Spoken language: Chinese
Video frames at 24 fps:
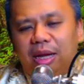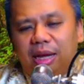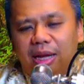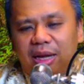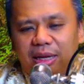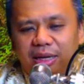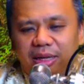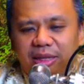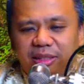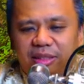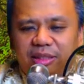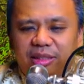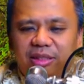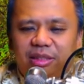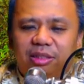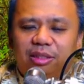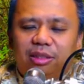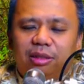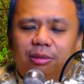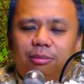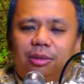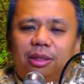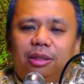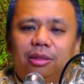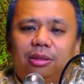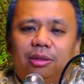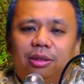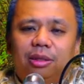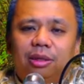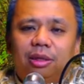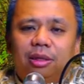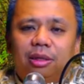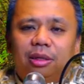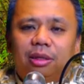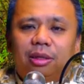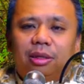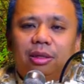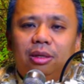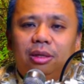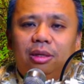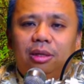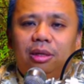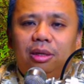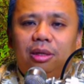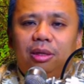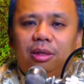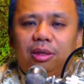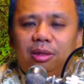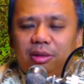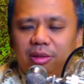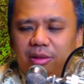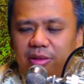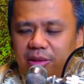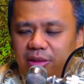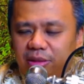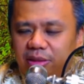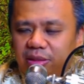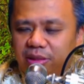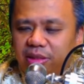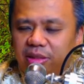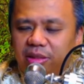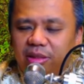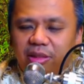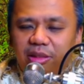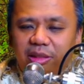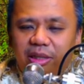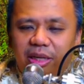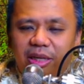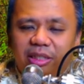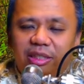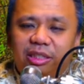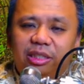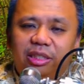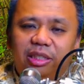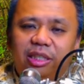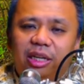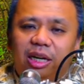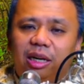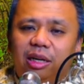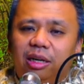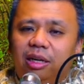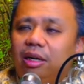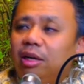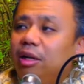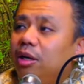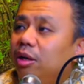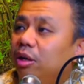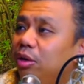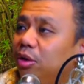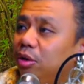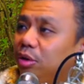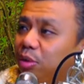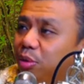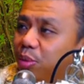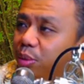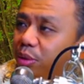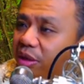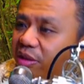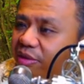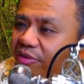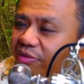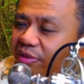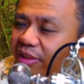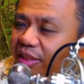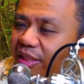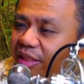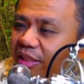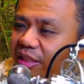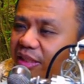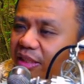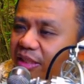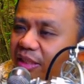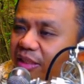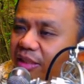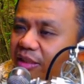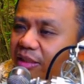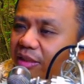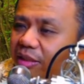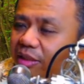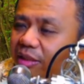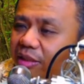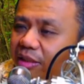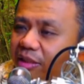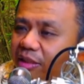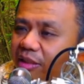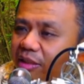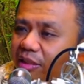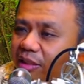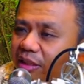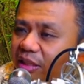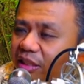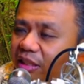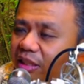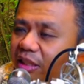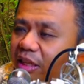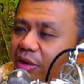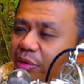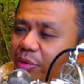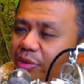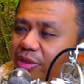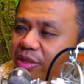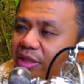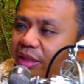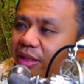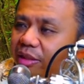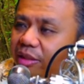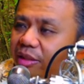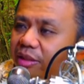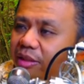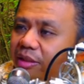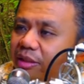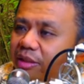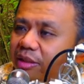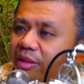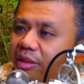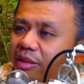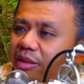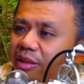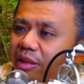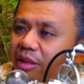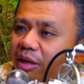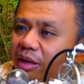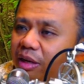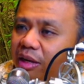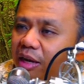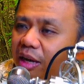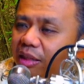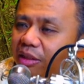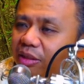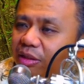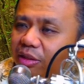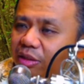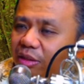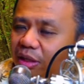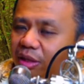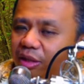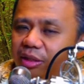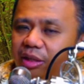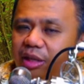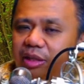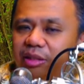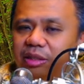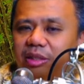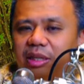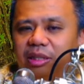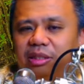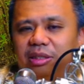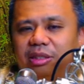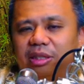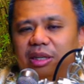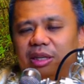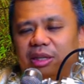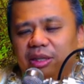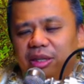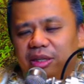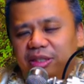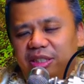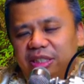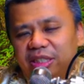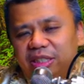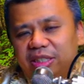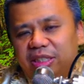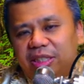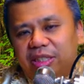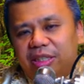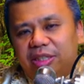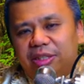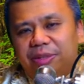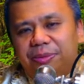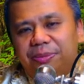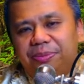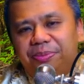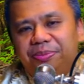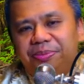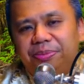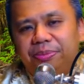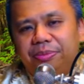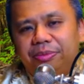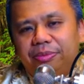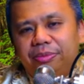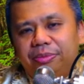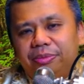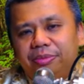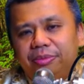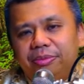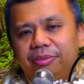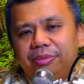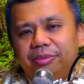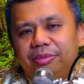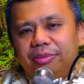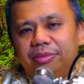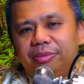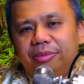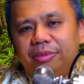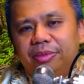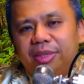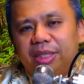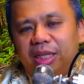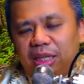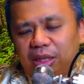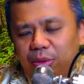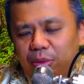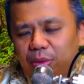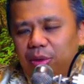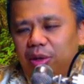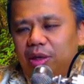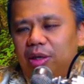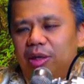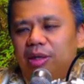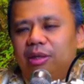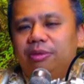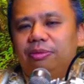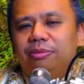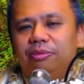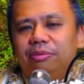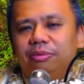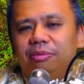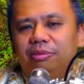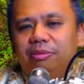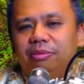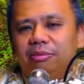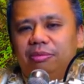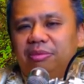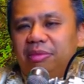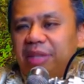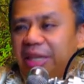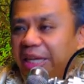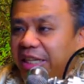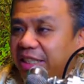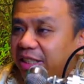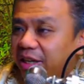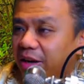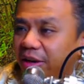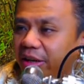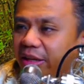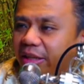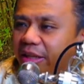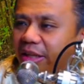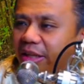安乐死是什么？只是类似像我的飞机。新的旅程要开，要要上，要要启程了。而我提早一